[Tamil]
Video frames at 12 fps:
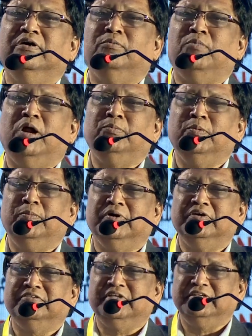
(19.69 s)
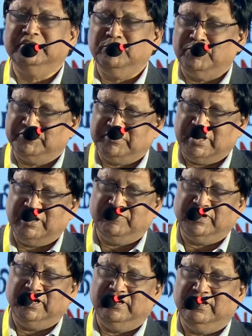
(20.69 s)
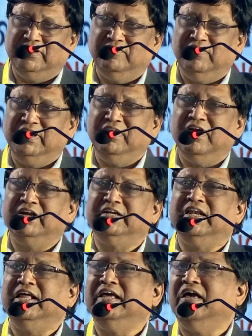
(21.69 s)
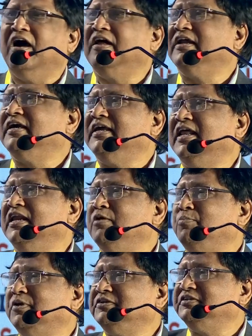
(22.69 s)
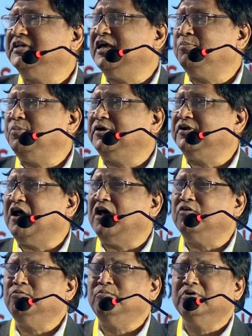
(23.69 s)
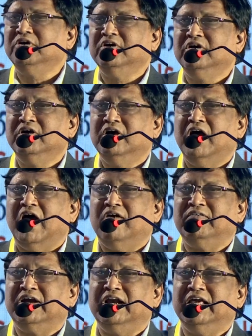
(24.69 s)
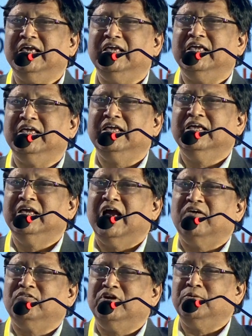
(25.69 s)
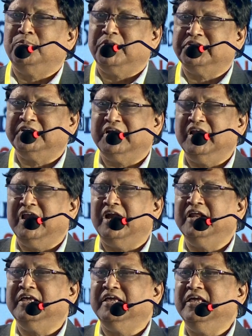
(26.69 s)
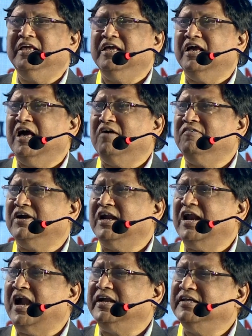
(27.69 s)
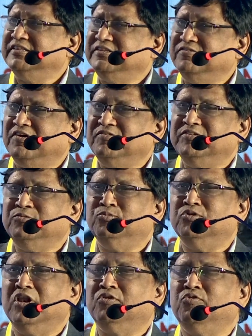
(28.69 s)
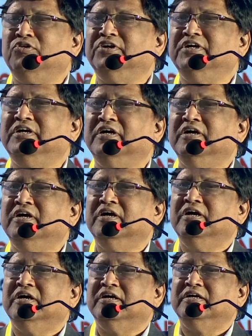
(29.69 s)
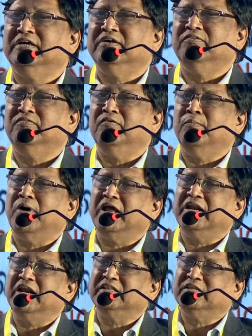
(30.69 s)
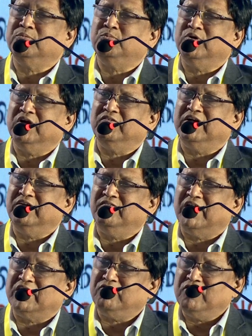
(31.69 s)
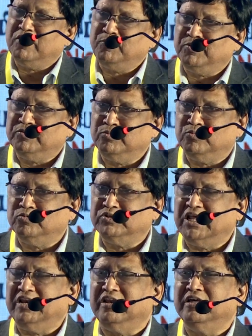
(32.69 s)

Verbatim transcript: மாண்புமிகு சஞ்சீவ் மஸ்தான் அவர்கள் வெளிநாட்டிலே யாருக்கு என்ன பிரச்சனை ஏற்பட்டாலும் அவர்களை அவருடைய பிரச்சனைகளை அணுகி அவர்களை அழைத்து வருவது முதல் கொண்டு விமான நிலையத்தில் போய் அவர்களை வரவேற்பது முதல்